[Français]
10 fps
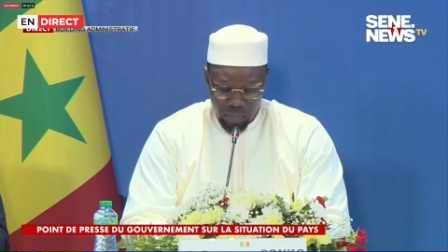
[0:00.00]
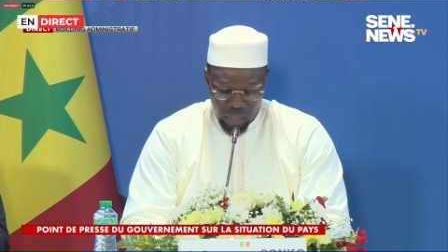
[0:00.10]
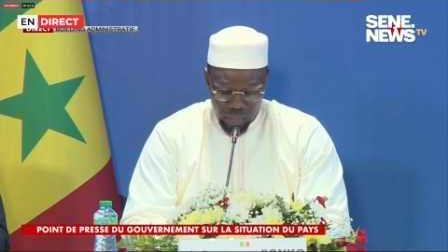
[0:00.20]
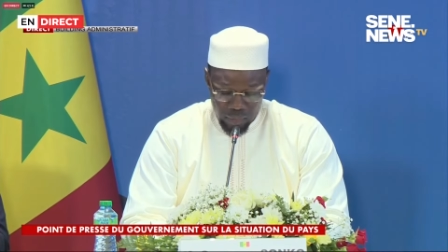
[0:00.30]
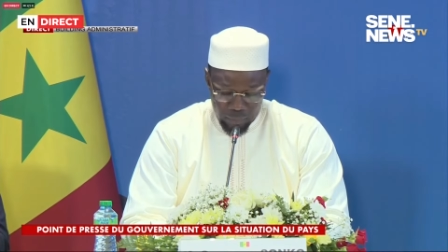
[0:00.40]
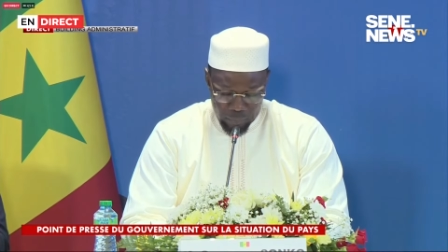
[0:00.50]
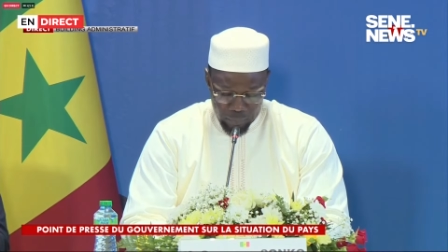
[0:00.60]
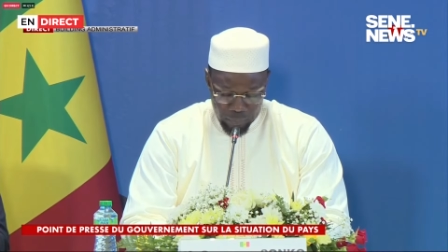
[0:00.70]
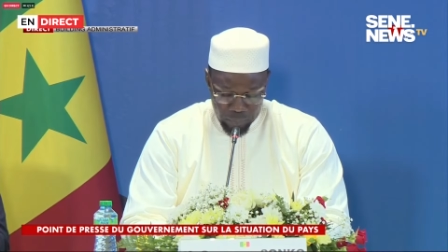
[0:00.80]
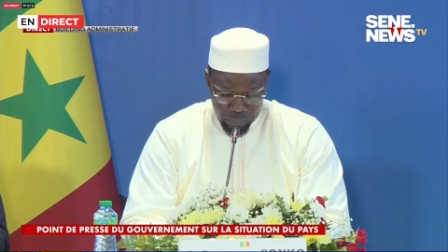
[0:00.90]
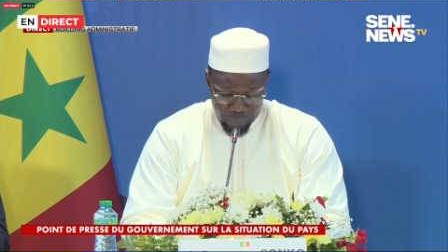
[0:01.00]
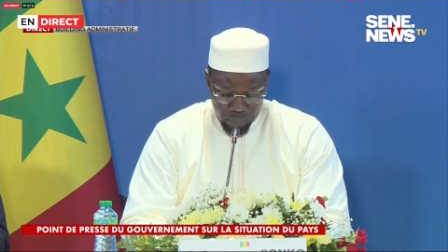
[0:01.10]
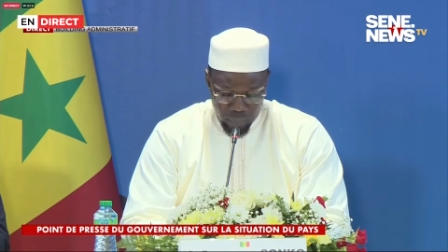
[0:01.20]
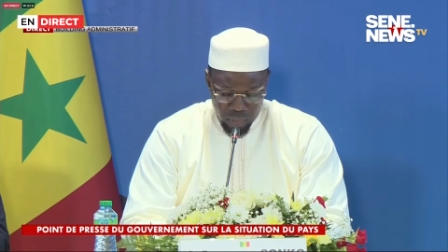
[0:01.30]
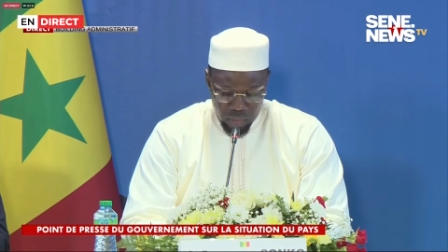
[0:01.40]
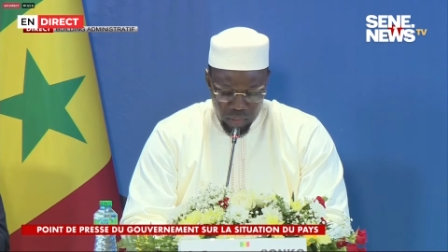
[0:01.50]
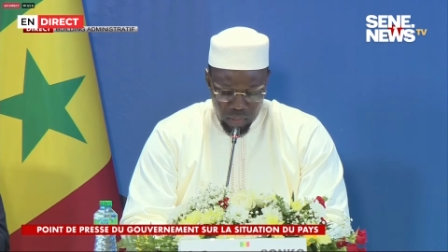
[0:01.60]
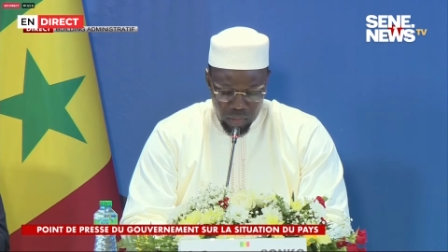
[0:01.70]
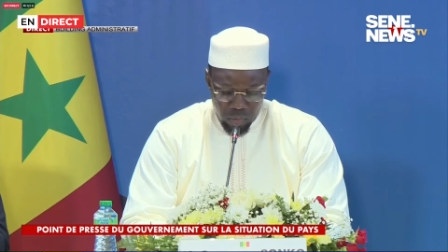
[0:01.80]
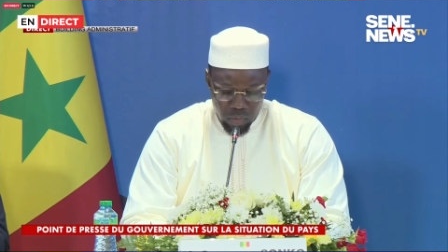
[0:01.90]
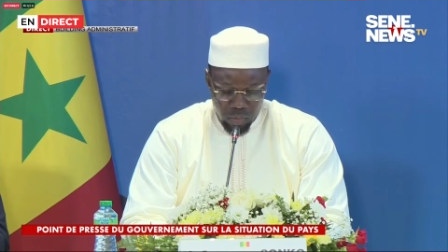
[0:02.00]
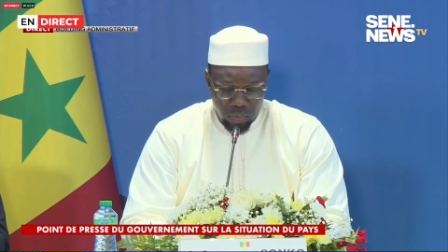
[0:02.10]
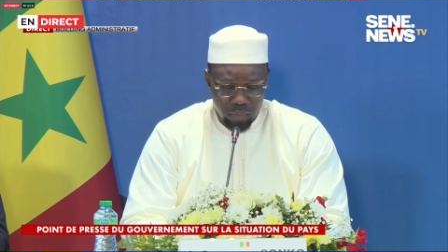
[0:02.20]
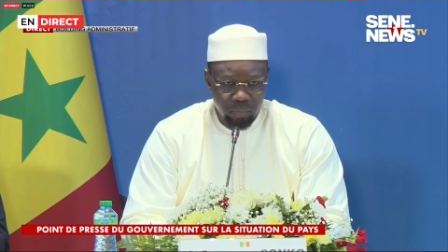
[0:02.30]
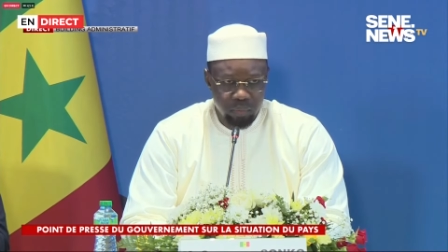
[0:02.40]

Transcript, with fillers: années qui ont